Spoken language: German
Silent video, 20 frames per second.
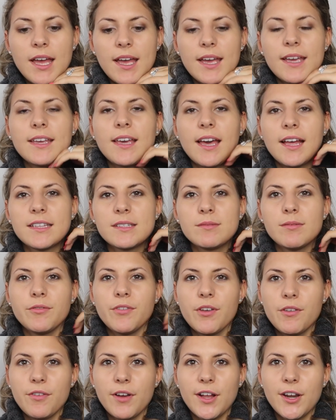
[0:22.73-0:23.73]
ich kann es mir auf
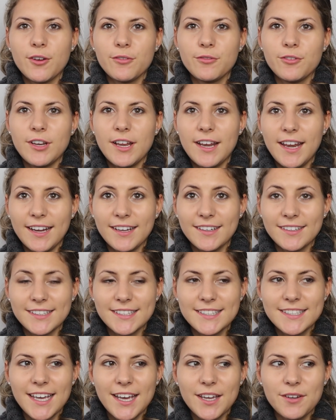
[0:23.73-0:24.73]
jeden Fall noch für eine
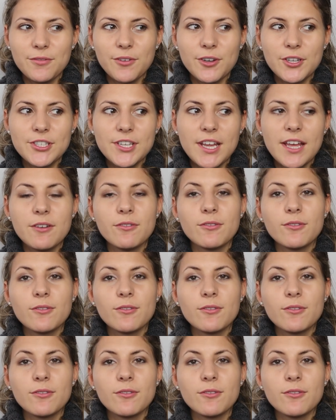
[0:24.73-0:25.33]
längere Zeit vorstellen